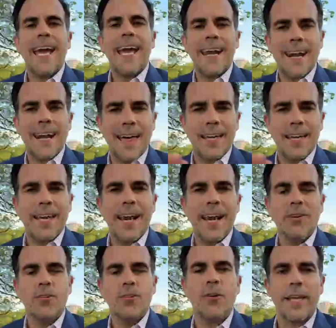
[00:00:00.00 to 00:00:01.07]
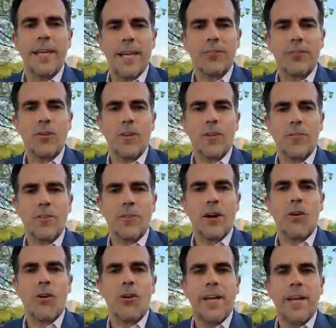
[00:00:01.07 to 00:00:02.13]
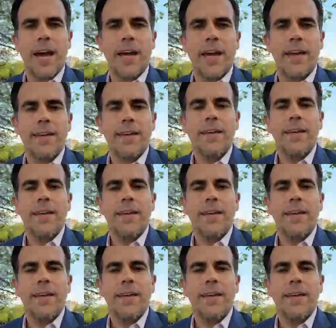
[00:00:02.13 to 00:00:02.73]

erradicar los 500 años de coloniaje